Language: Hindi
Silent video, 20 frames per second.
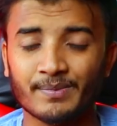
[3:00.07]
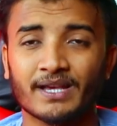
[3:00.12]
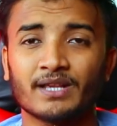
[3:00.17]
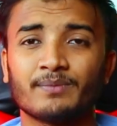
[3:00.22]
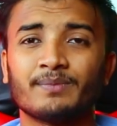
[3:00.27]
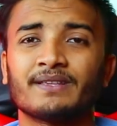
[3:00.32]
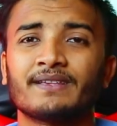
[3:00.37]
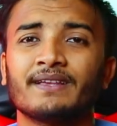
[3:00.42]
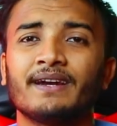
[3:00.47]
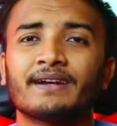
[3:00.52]
में
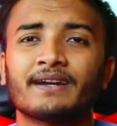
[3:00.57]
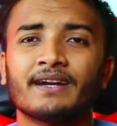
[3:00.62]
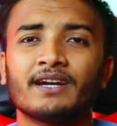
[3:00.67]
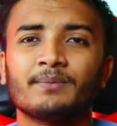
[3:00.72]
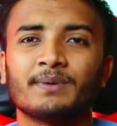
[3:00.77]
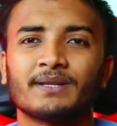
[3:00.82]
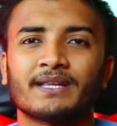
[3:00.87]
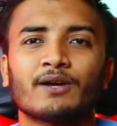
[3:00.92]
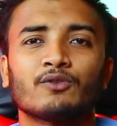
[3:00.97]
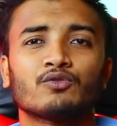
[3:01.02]
किस में सिलेक्ट
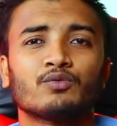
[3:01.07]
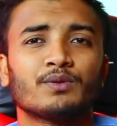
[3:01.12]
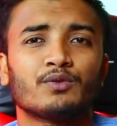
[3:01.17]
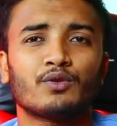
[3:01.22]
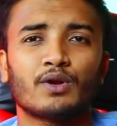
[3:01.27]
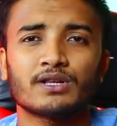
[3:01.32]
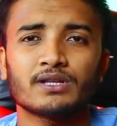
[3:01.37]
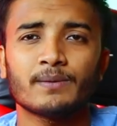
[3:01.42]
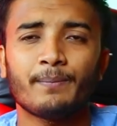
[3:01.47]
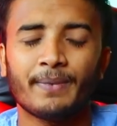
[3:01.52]
करना बताएगा उसमें
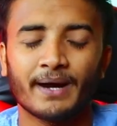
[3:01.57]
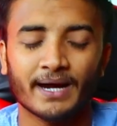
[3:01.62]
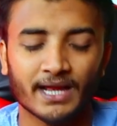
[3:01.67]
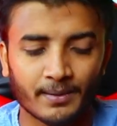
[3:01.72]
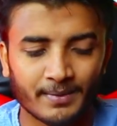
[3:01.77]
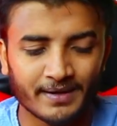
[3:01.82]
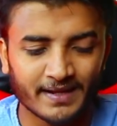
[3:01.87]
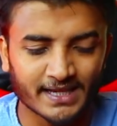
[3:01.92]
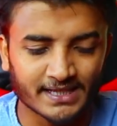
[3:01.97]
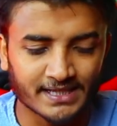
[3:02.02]
थोड़ा सा पढ़
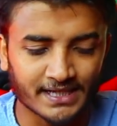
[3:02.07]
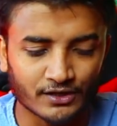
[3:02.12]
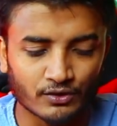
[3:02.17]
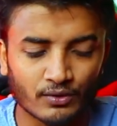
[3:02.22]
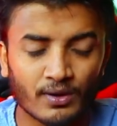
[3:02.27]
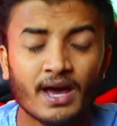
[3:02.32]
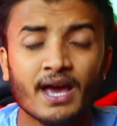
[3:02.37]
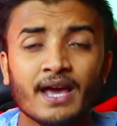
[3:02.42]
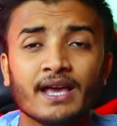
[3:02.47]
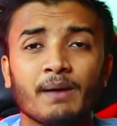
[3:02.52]
के भी देख
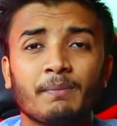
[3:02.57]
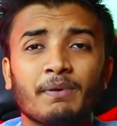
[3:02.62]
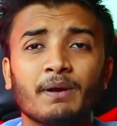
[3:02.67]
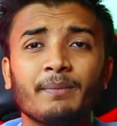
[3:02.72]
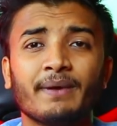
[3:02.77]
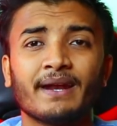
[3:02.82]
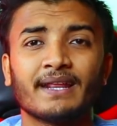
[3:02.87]
सकते हो फिर